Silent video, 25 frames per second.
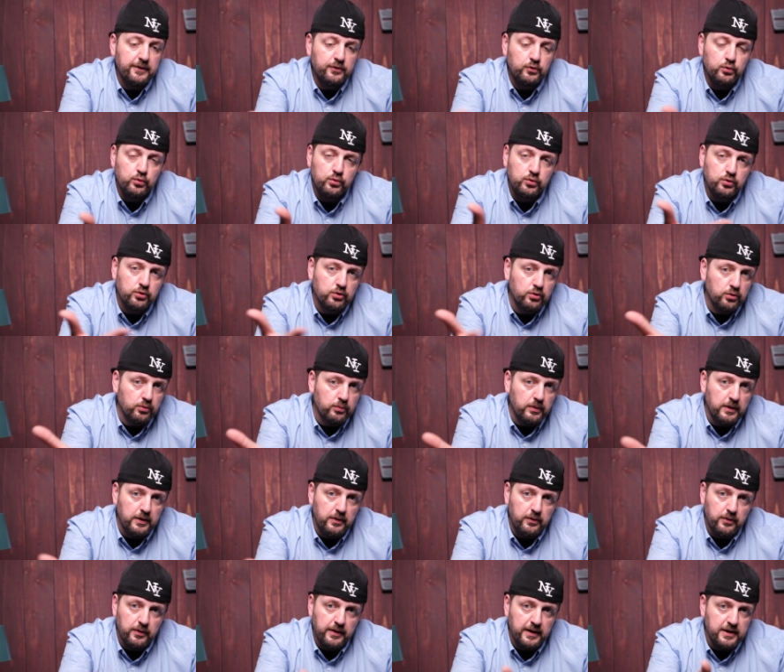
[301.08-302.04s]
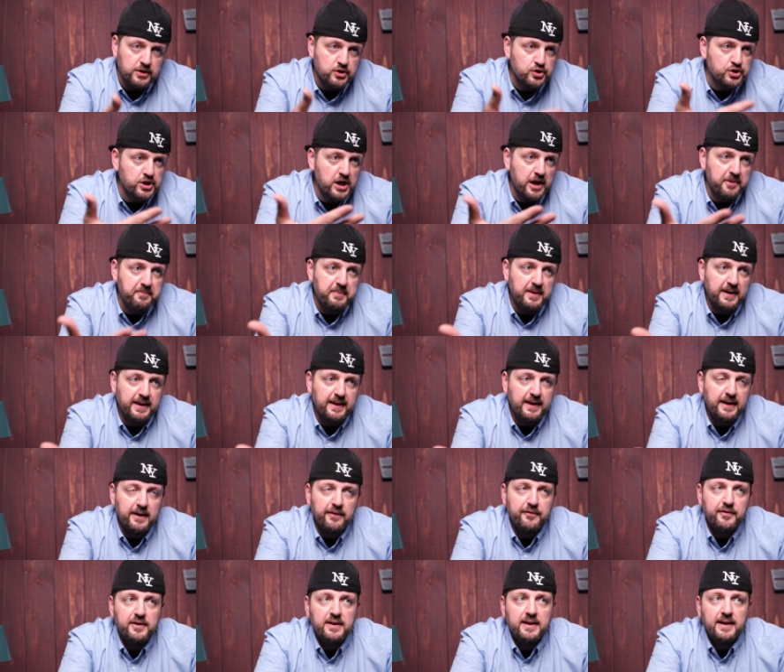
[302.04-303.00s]
tutto quello che c'è perché
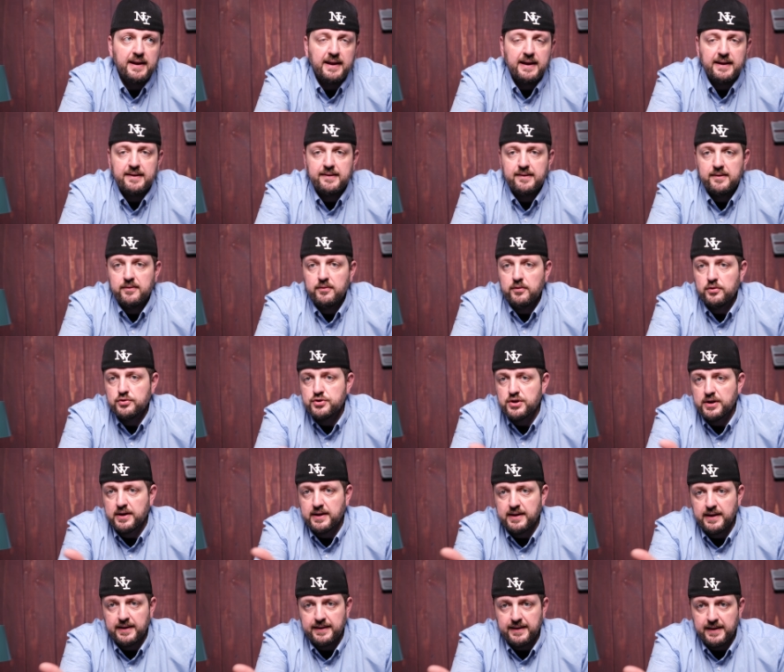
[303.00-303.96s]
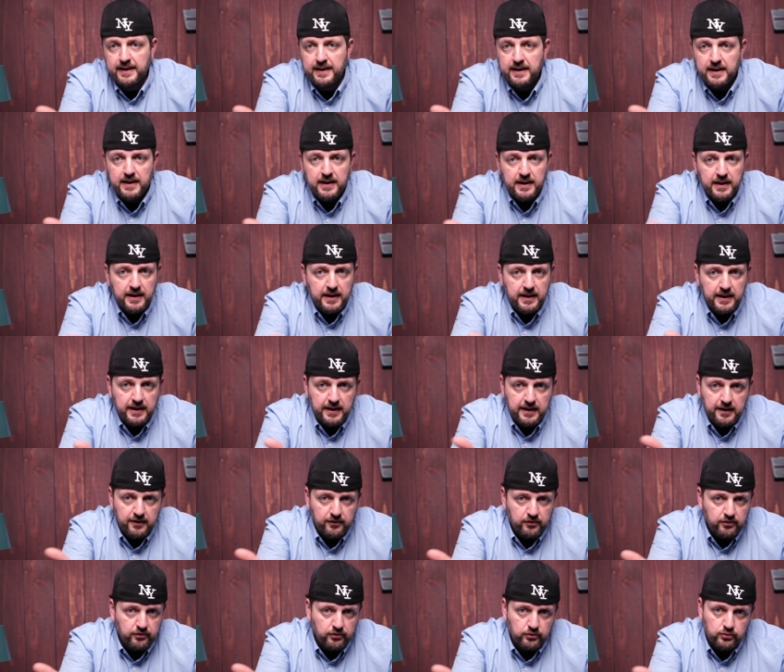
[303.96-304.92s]
alla fine ragazzi lo cercate
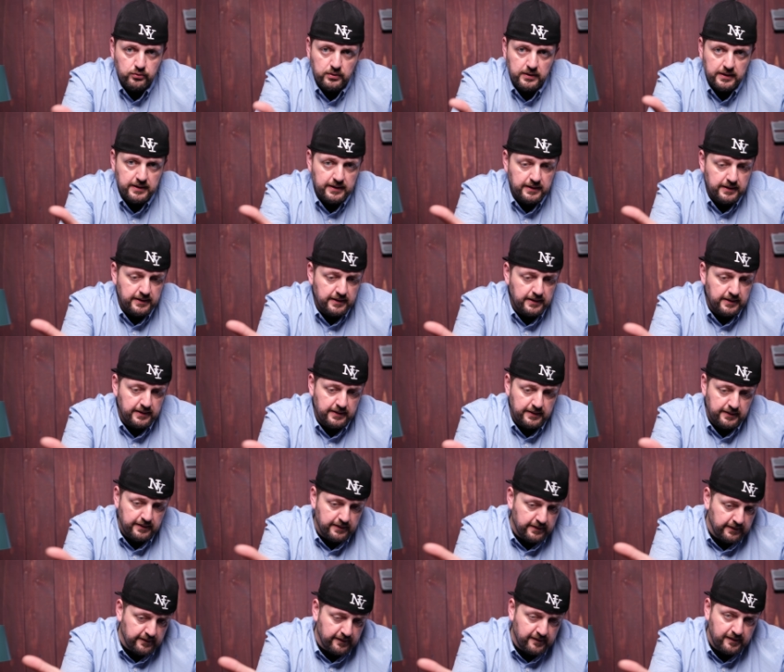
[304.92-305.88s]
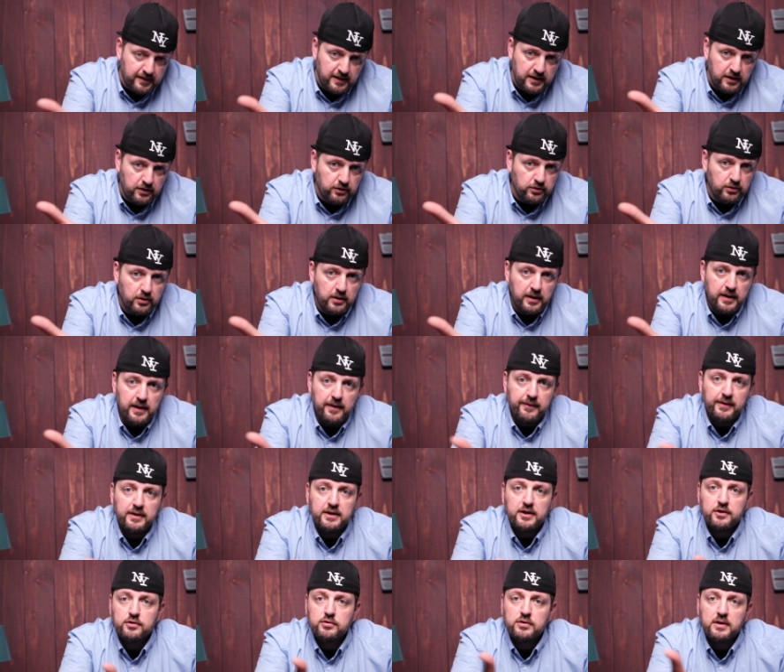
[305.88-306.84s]
eh, sul eh, sito e
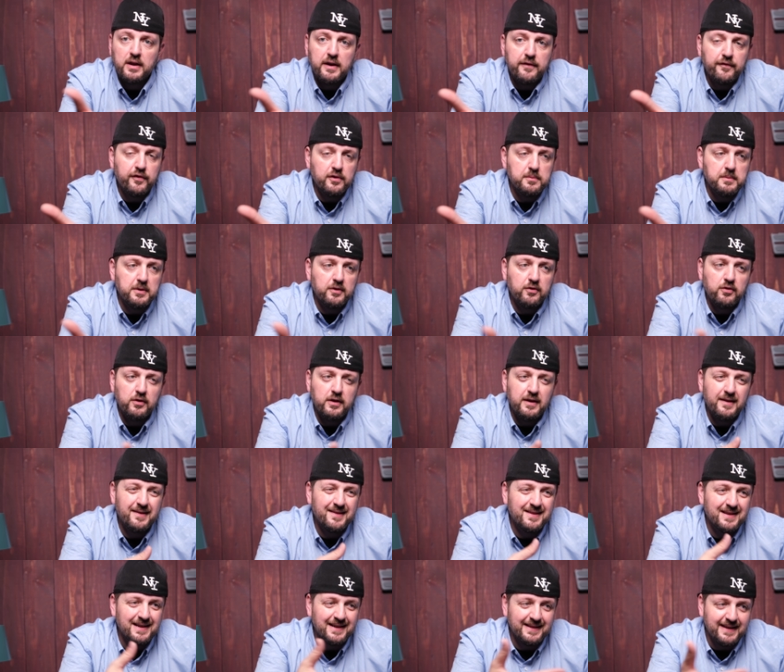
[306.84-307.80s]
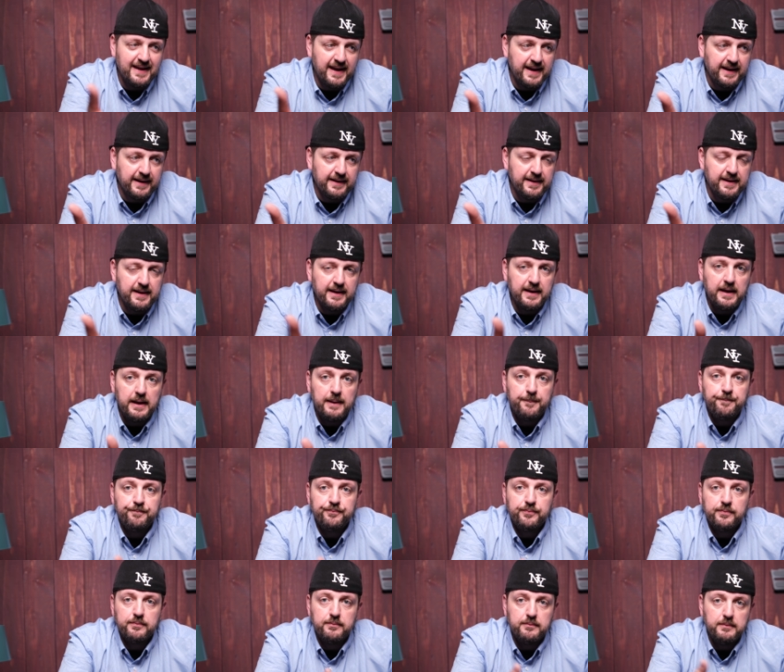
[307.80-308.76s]
avete tutte le informazioni
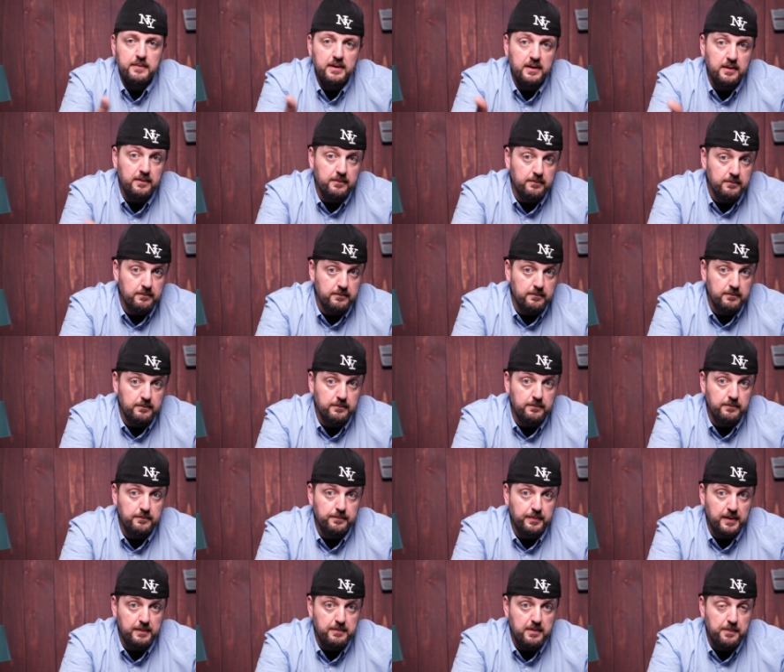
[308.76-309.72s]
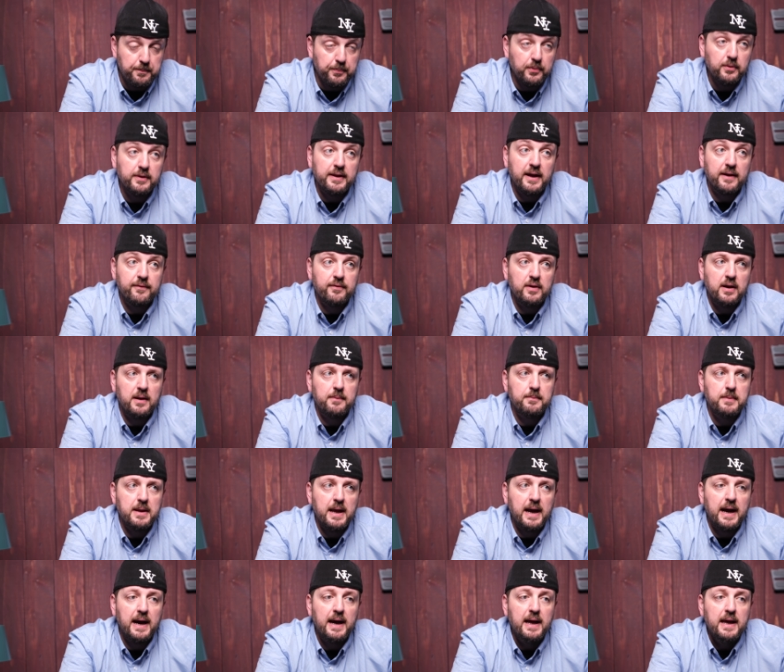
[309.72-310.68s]
stratecniche. Mi mh, mm, preme più darvi la
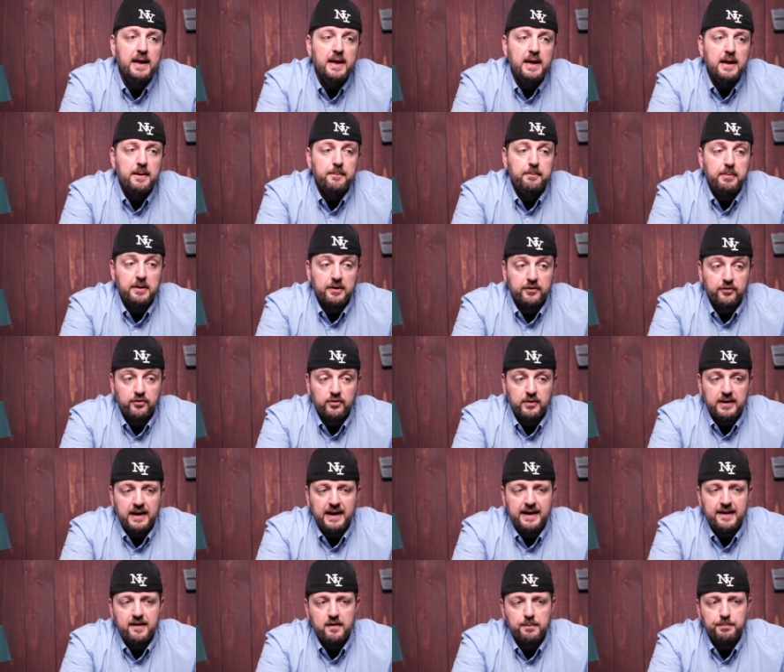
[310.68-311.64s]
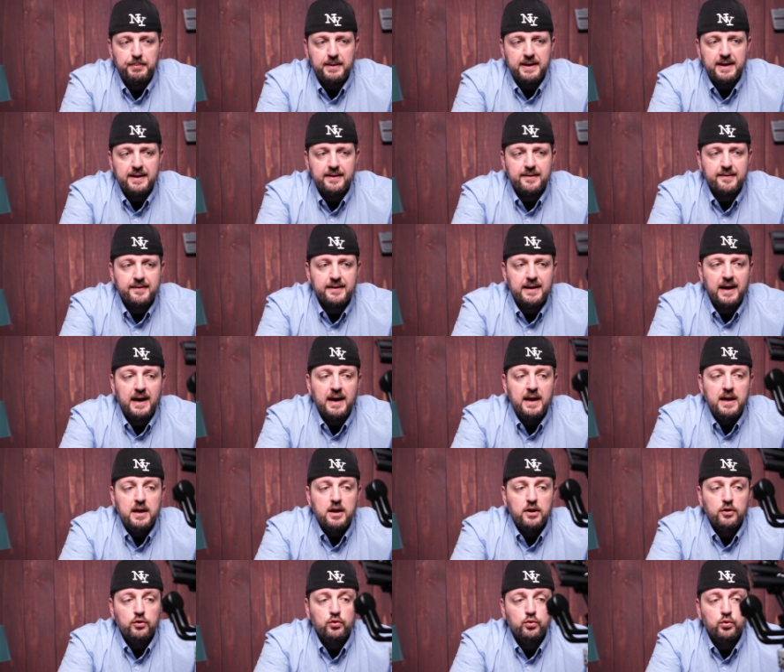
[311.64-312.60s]
mia personale esperienza
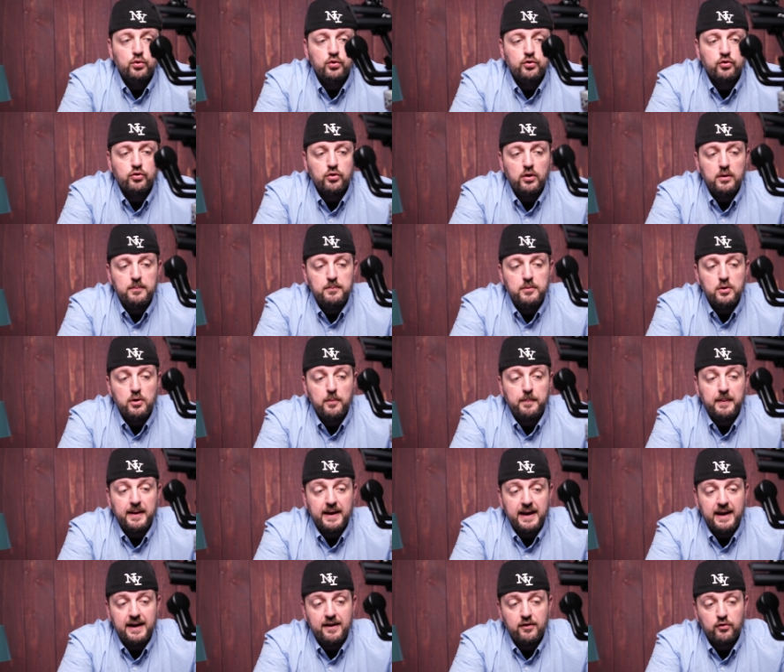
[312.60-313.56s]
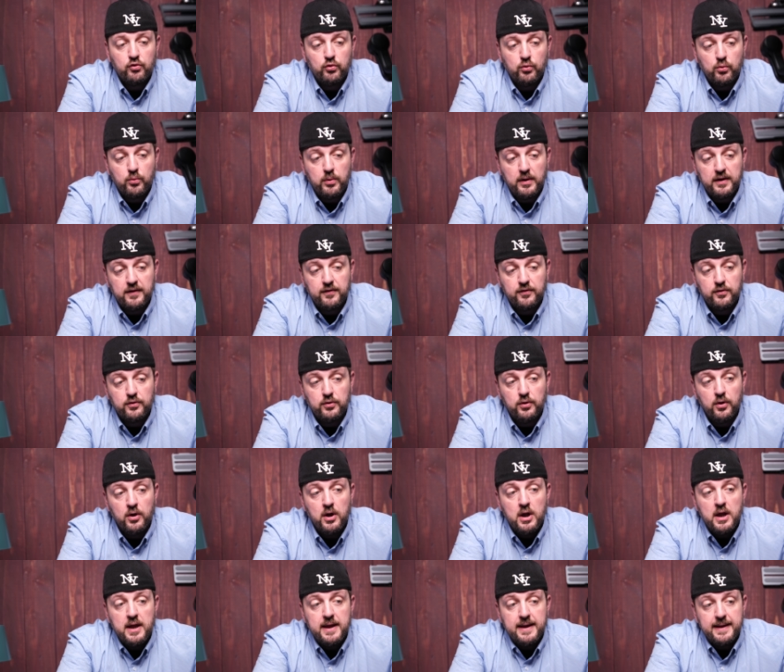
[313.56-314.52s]
d'uso e il mio parere su
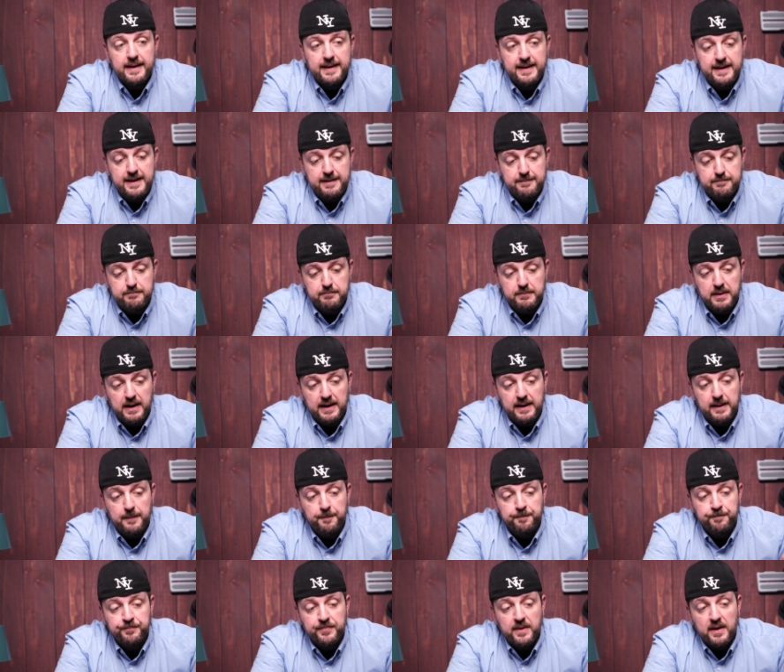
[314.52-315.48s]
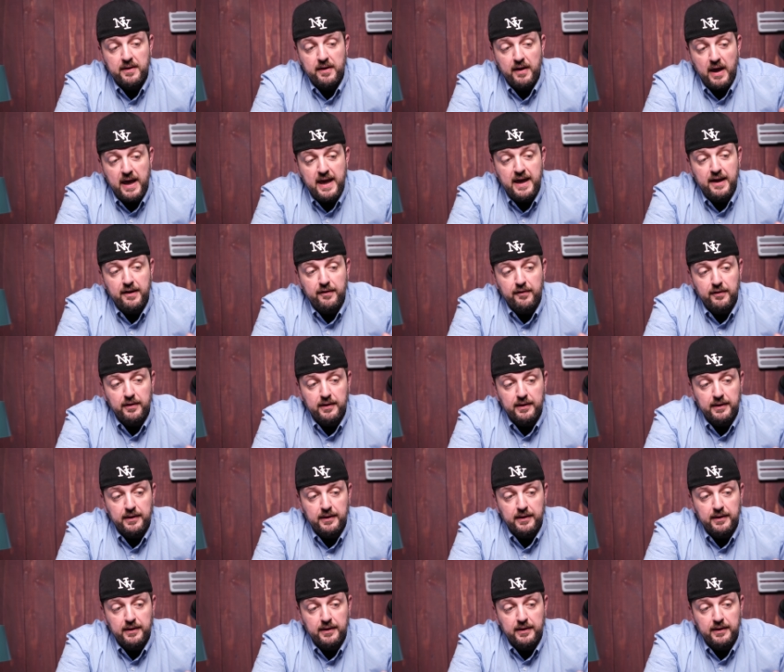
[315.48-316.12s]
questo gimbal. Eh,